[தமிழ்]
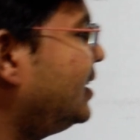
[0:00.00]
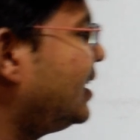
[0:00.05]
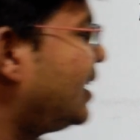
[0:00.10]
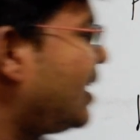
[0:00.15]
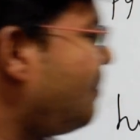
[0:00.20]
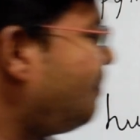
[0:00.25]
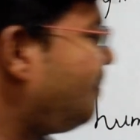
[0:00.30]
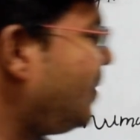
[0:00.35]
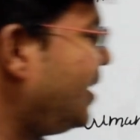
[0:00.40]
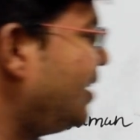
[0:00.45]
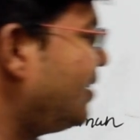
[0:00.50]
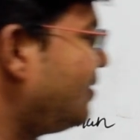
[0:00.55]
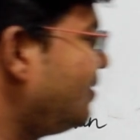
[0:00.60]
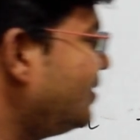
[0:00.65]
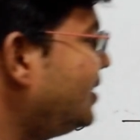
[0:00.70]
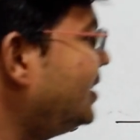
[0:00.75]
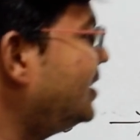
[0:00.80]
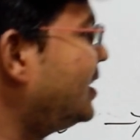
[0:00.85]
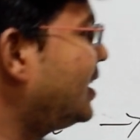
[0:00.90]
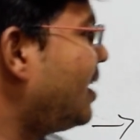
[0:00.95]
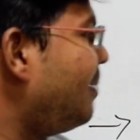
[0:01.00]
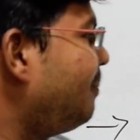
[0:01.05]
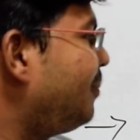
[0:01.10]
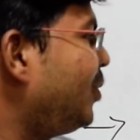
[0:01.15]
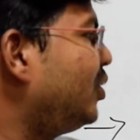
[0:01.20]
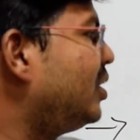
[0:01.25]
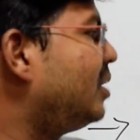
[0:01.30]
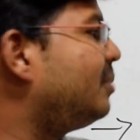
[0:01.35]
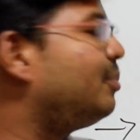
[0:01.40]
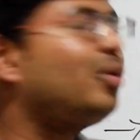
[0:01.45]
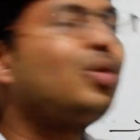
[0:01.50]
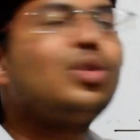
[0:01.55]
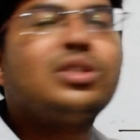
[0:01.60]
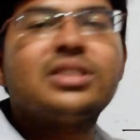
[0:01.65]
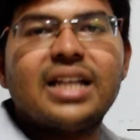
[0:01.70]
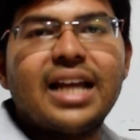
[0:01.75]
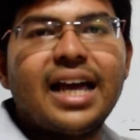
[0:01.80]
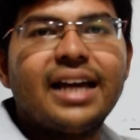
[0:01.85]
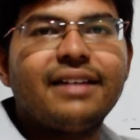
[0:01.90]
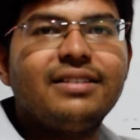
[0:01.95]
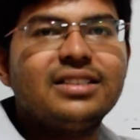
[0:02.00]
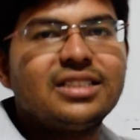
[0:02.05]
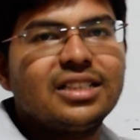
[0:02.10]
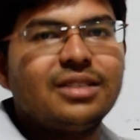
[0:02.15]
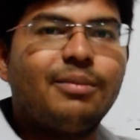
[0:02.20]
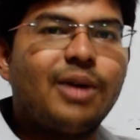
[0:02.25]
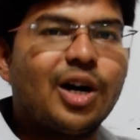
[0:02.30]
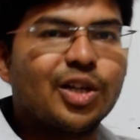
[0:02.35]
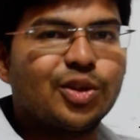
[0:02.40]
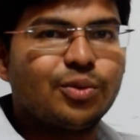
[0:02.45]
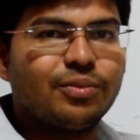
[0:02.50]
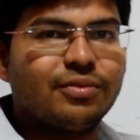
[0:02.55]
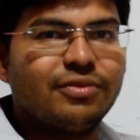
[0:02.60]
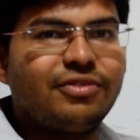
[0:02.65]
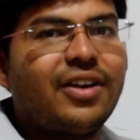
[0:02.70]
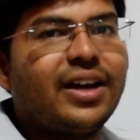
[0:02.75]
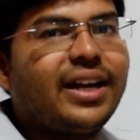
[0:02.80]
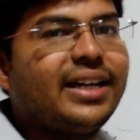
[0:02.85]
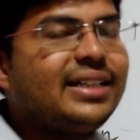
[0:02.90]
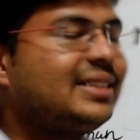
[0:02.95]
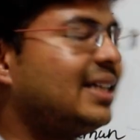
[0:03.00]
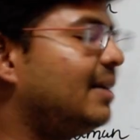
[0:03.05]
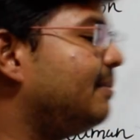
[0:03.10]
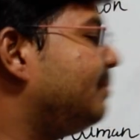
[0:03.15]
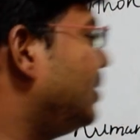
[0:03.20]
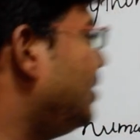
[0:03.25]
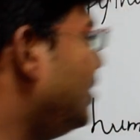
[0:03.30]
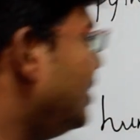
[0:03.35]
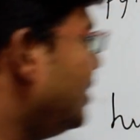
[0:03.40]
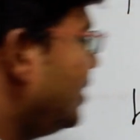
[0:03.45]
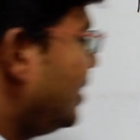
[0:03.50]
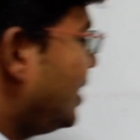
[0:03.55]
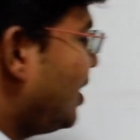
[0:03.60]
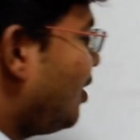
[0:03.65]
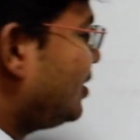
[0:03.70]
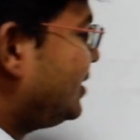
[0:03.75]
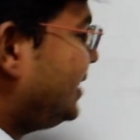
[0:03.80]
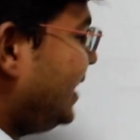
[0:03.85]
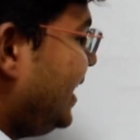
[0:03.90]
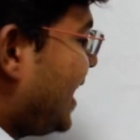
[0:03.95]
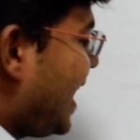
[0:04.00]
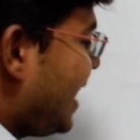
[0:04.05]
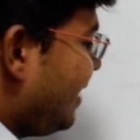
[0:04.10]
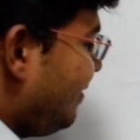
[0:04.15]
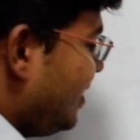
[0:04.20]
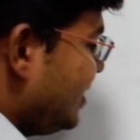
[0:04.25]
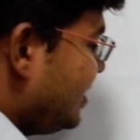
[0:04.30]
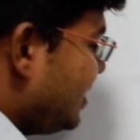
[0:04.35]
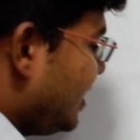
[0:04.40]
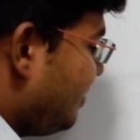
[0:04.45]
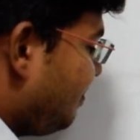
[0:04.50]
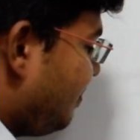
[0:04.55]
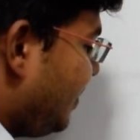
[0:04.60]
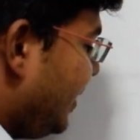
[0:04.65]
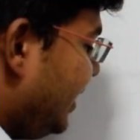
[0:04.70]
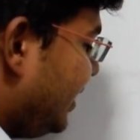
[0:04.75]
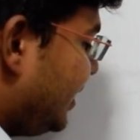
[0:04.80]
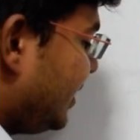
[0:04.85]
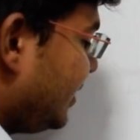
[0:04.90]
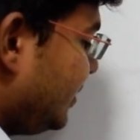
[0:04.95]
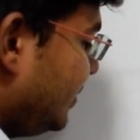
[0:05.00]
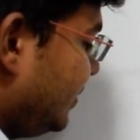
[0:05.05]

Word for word: இந்த கம்பைலர் வந்து இந்த கம்ப்யூட்டர் புரிஞ்ச லாங்குவேஜுக்கு மாற்றும் ஃபார் எக்ஸாம்பிள் நான் ஒரு சி லாங்குவேஜில் பிரிண்ட்